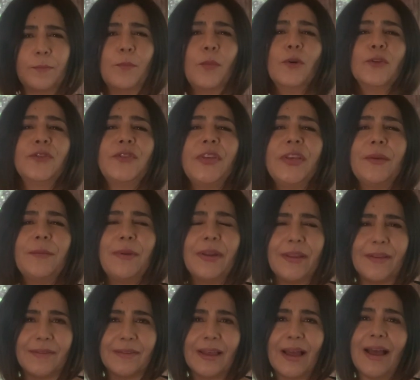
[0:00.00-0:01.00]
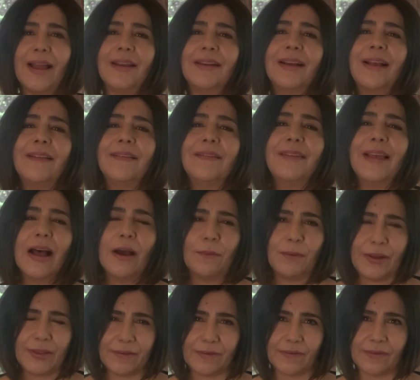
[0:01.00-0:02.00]
posibles,
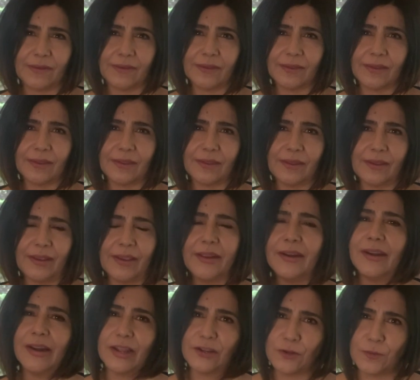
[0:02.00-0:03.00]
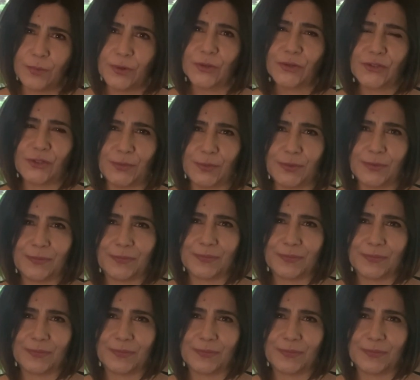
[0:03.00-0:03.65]
alcanzables en el año próximo.